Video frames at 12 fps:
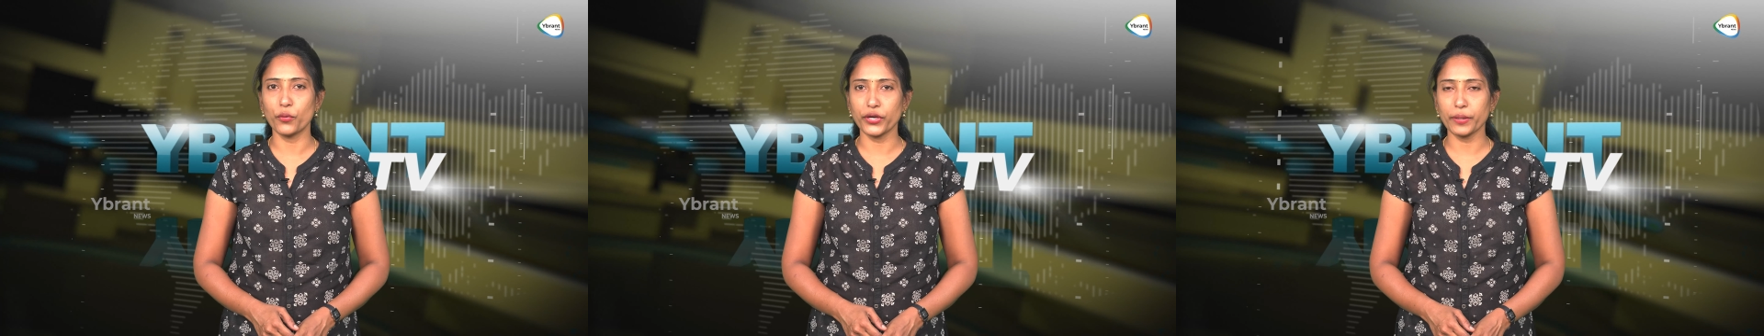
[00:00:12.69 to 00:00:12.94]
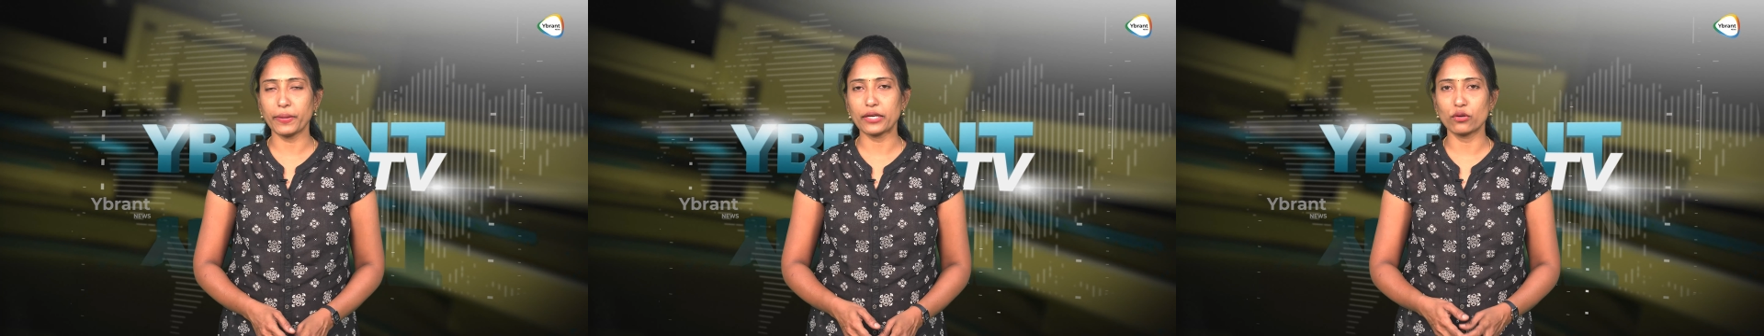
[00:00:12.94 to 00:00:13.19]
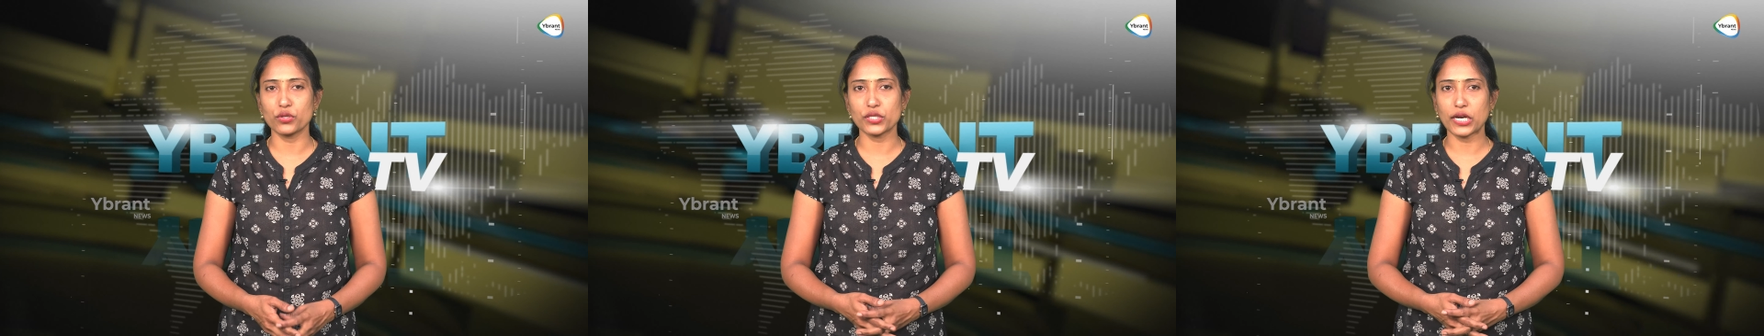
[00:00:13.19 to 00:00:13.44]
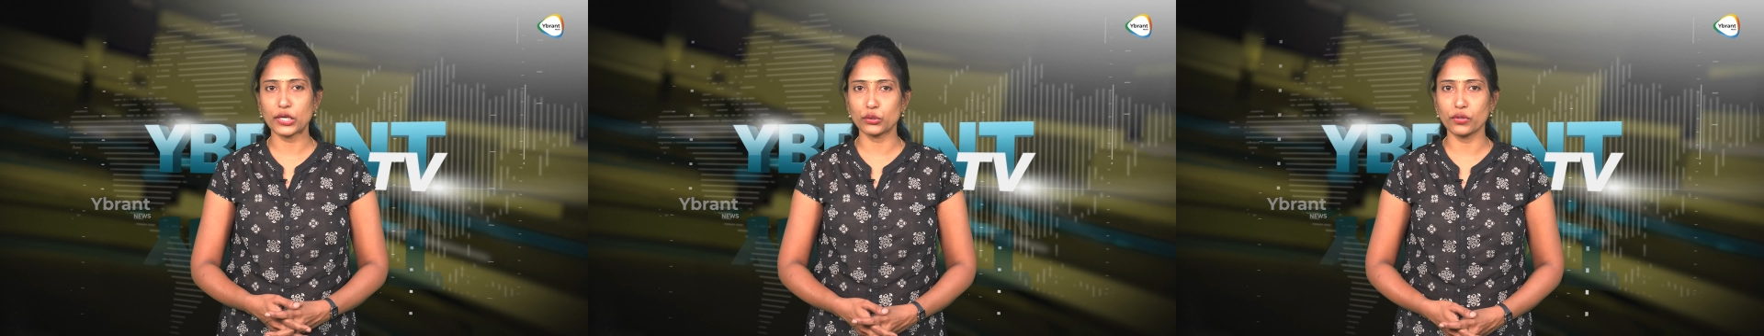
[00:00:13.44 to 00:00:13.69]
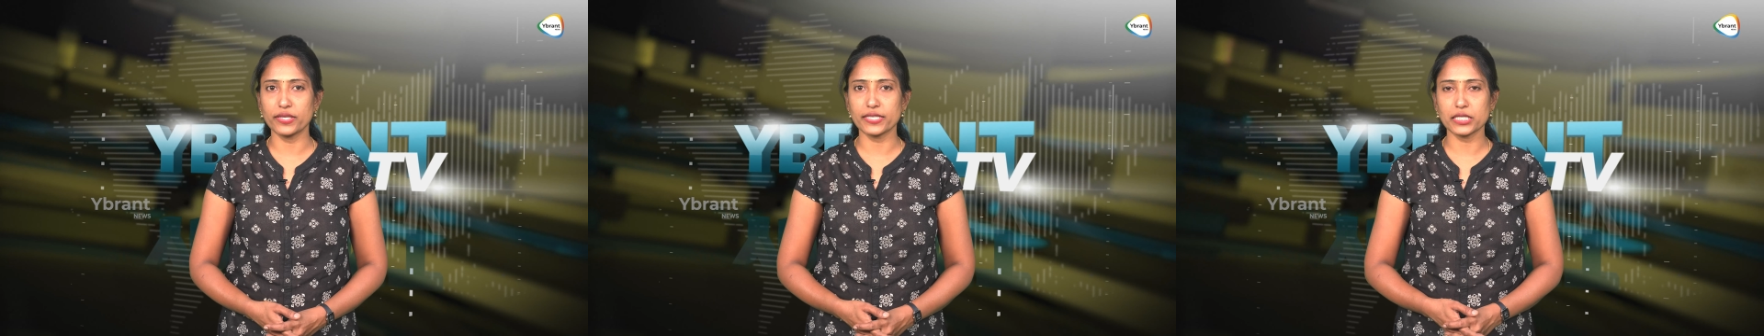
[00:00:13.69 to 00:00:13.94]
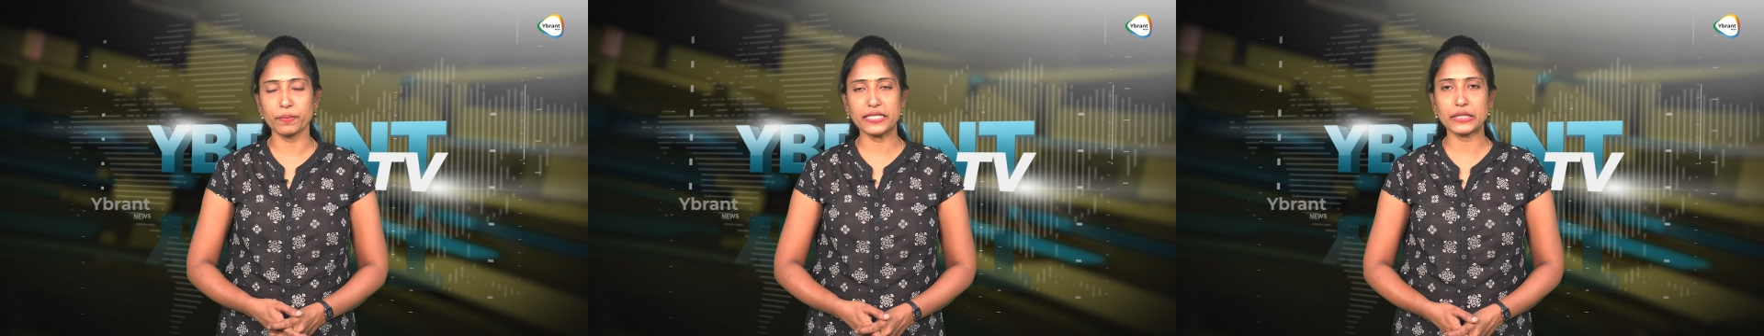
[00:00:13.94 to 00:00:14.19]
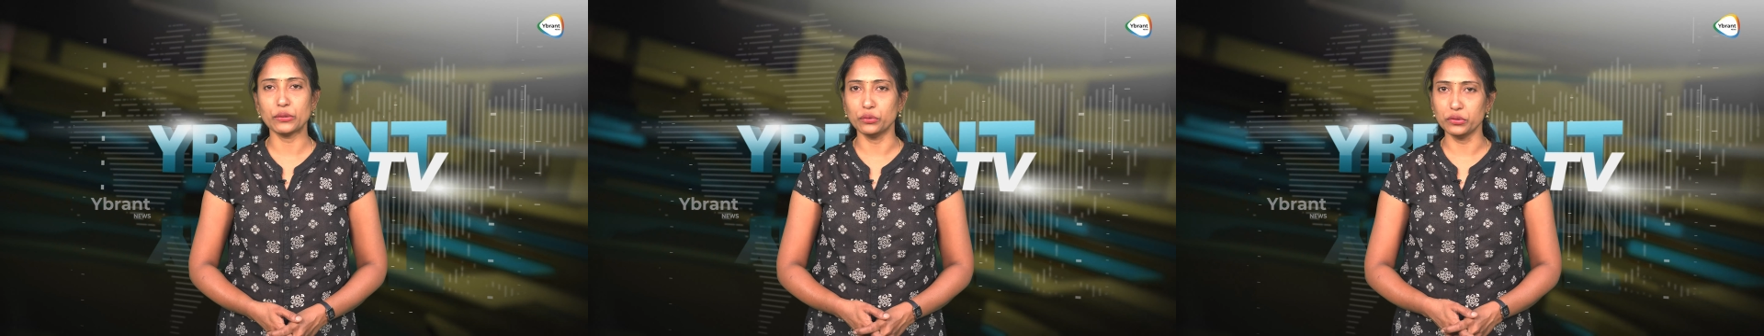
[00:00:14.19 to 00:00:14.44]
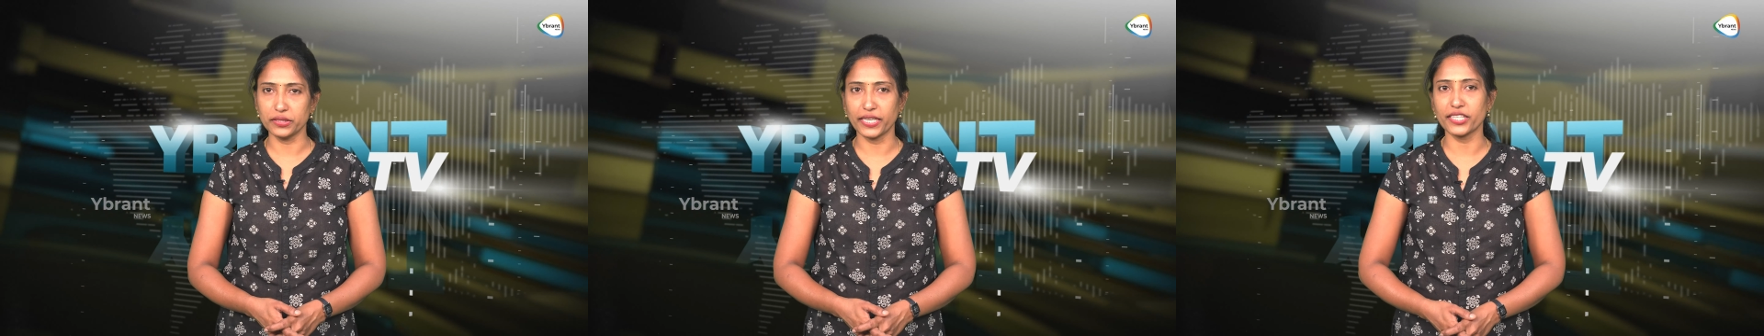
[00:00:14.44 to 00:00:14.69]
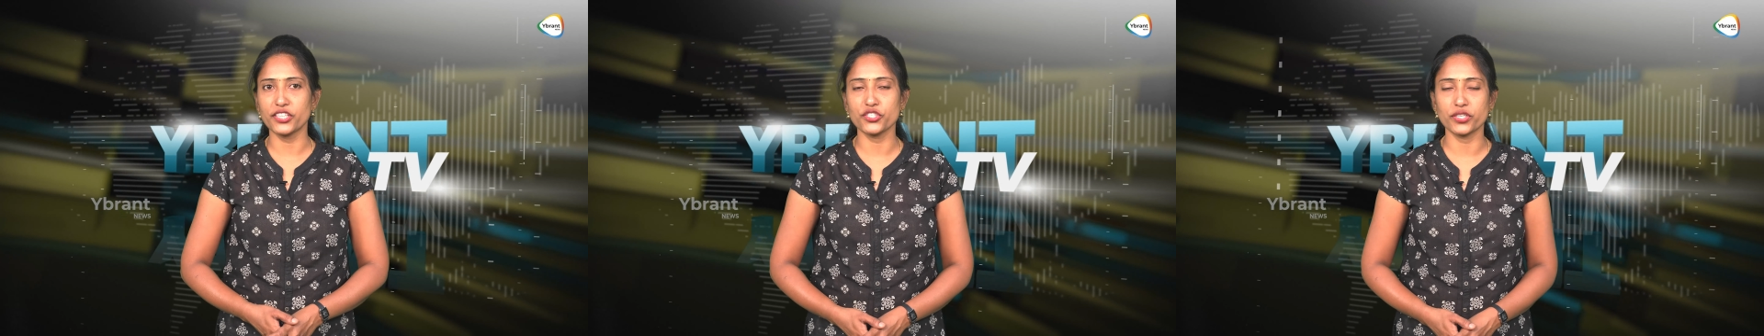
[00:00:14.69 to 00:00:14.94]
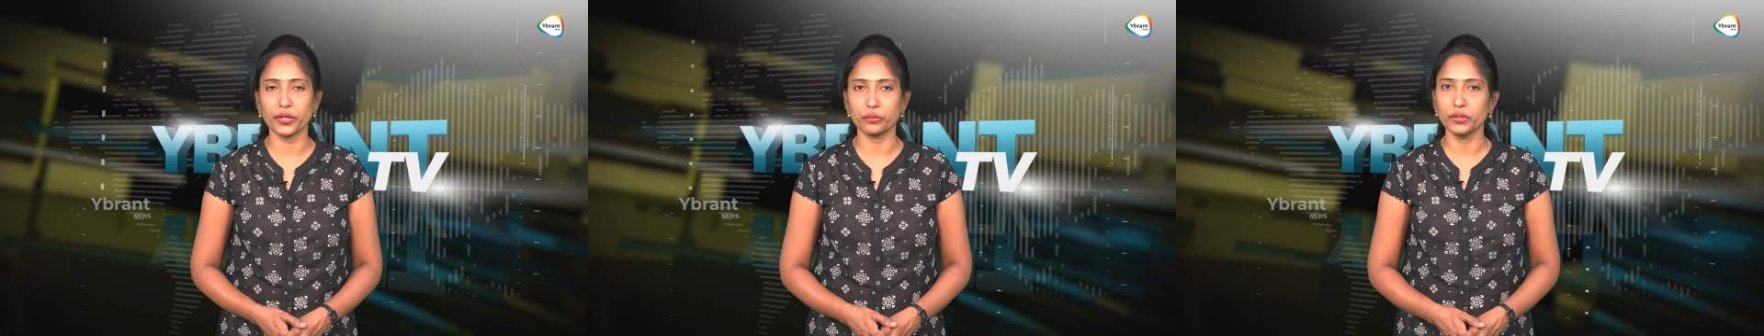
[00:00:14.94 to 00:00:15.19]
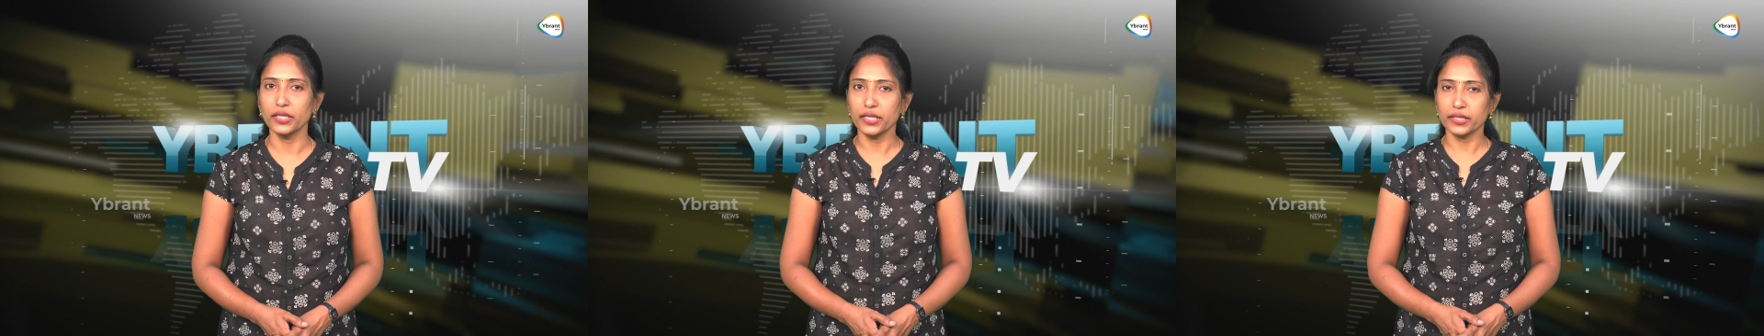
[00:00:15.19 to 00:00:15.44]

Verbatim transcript: పోటీపై కొనసాగుతున్న సస్పెన్స్కు తెరదించారు